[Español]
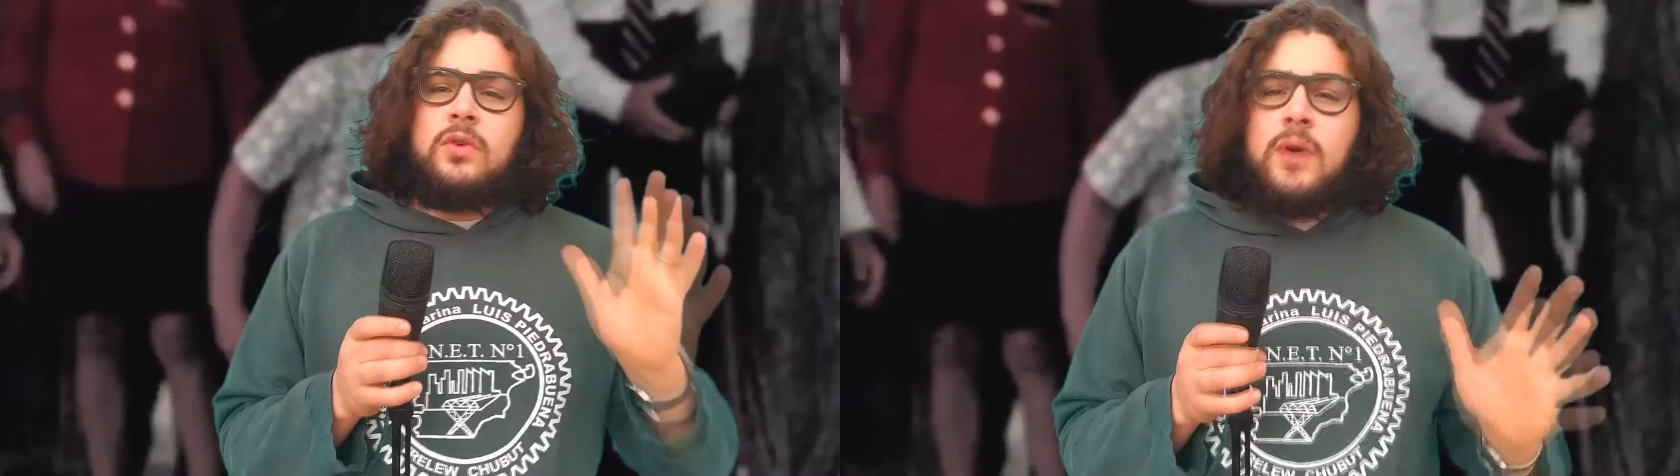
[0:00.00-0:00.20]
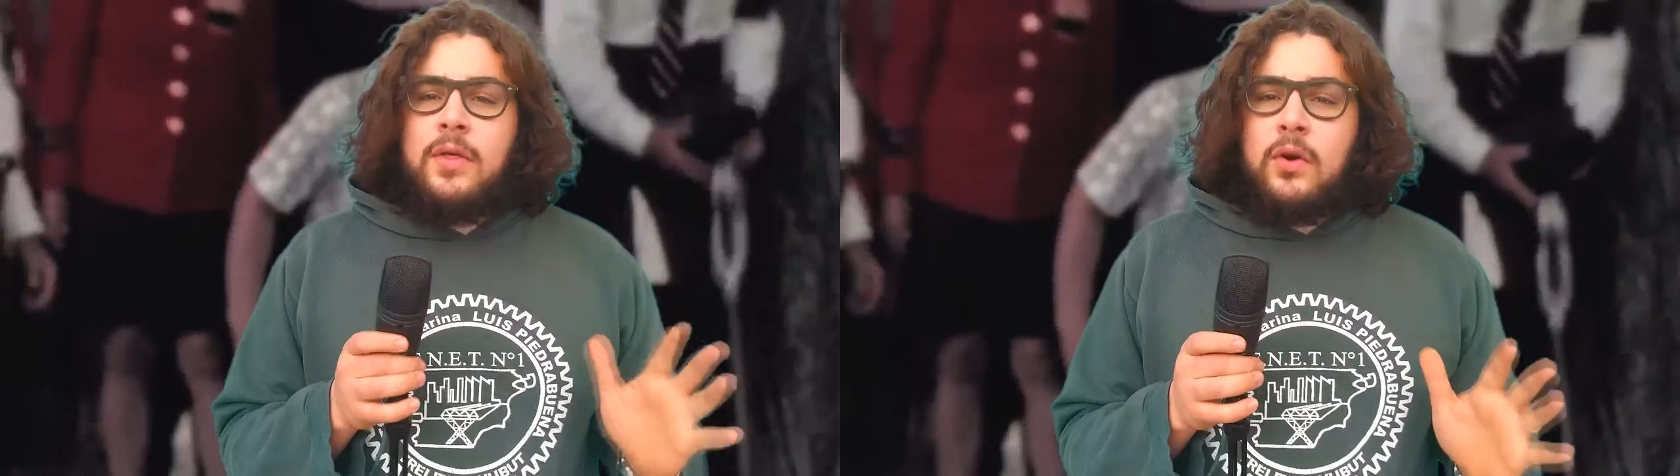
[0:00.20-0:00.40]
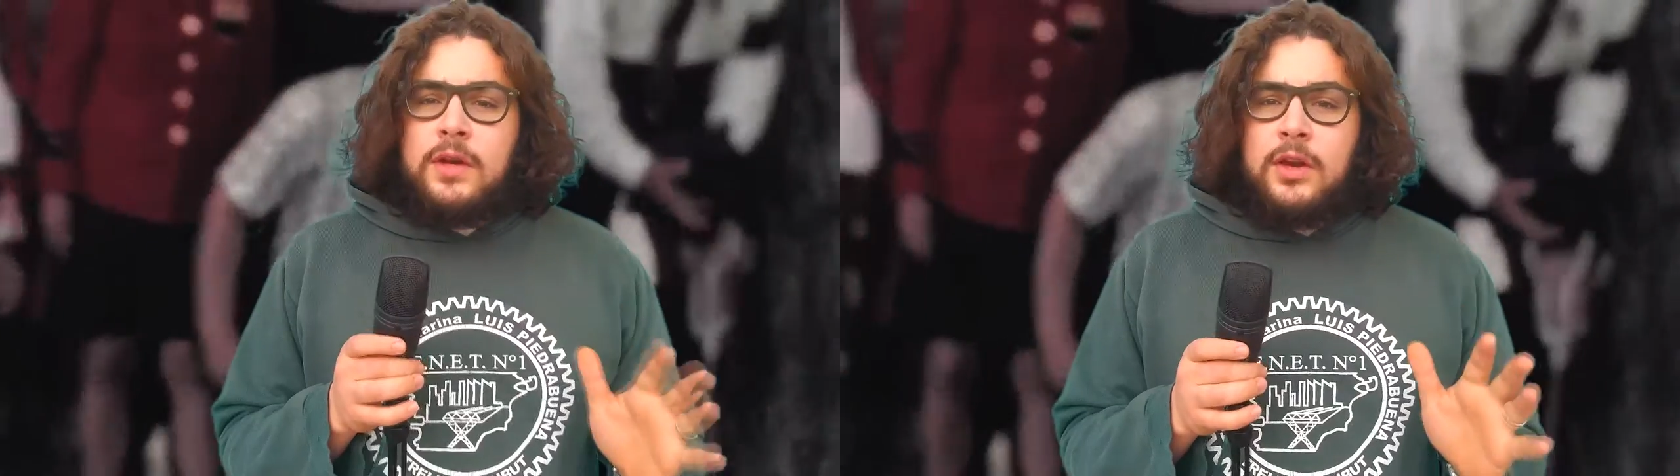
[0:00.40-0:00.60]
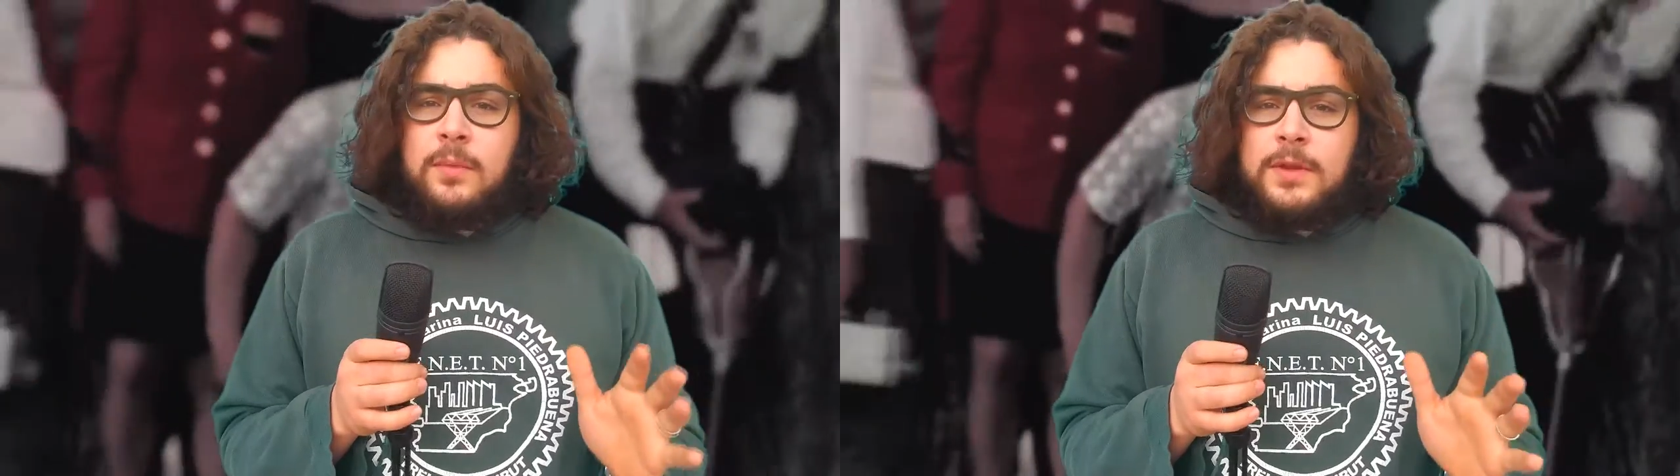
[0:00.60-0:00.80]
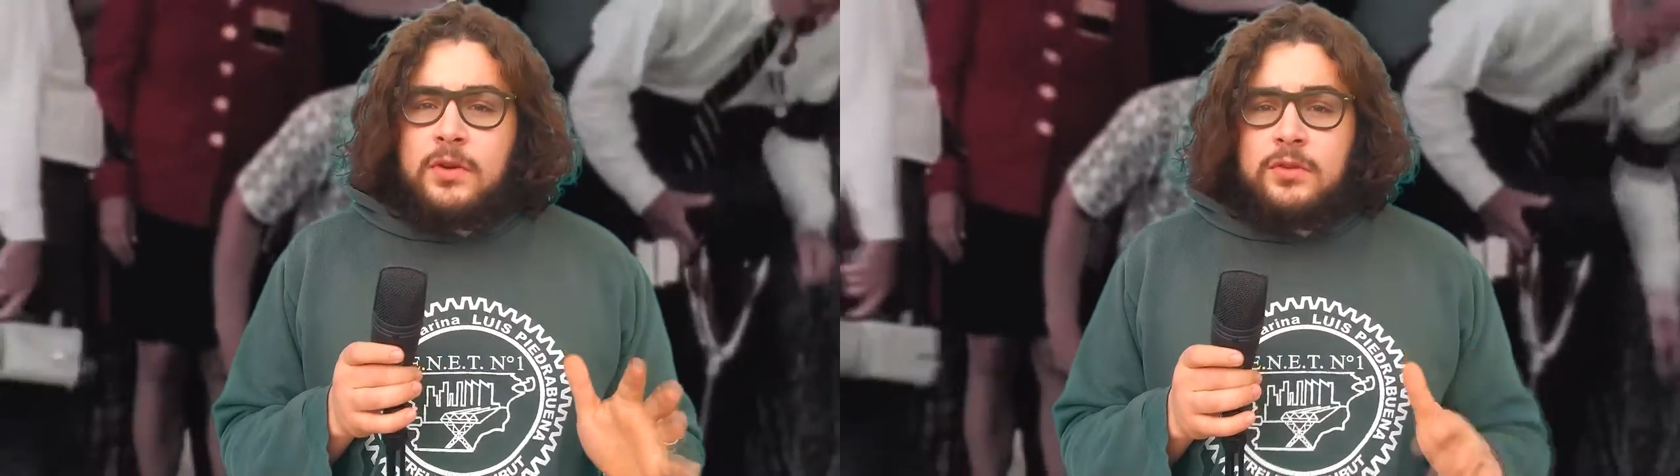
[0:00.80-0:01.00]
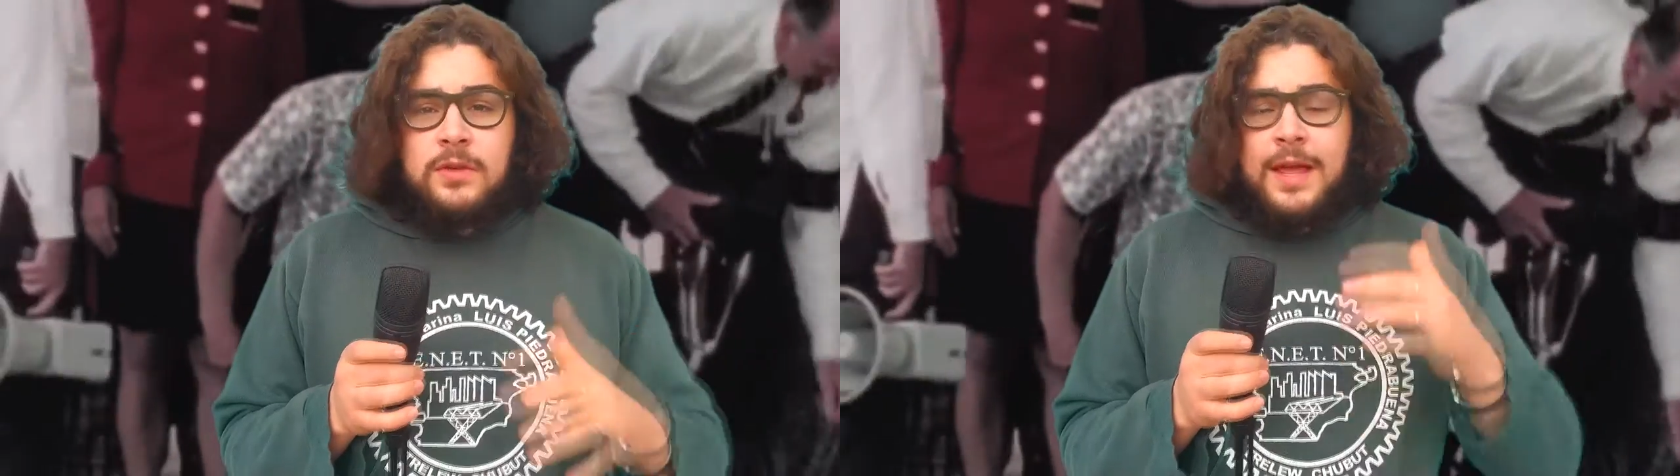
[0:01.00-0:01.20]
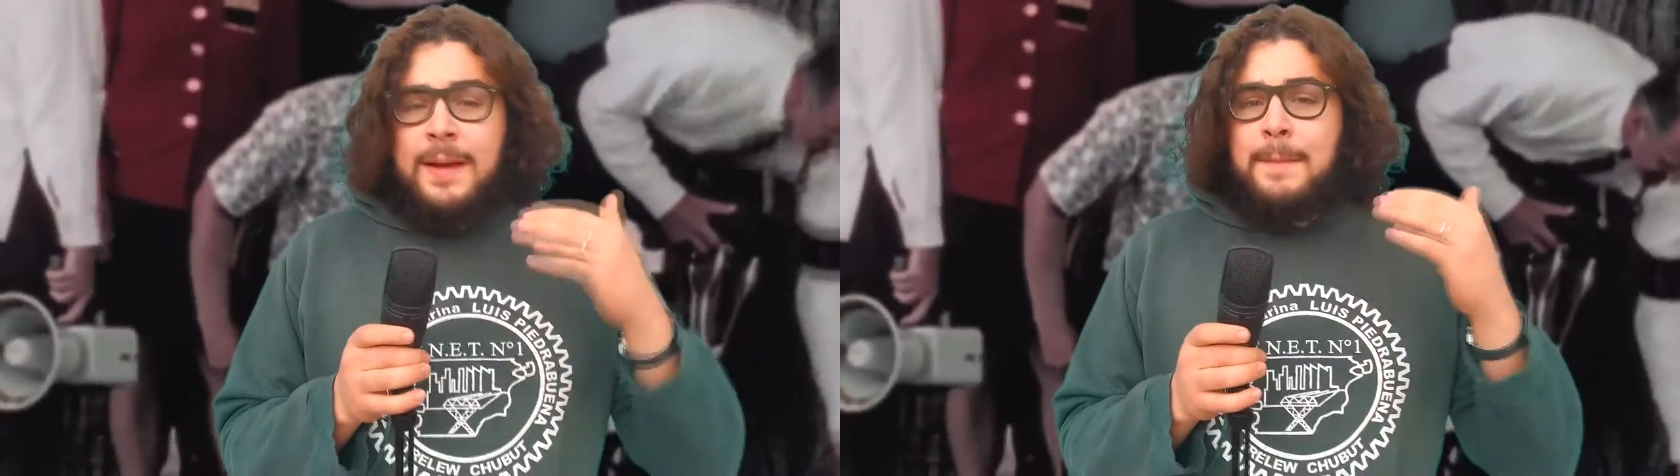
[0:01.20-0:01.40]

solo a 2 kilómetros,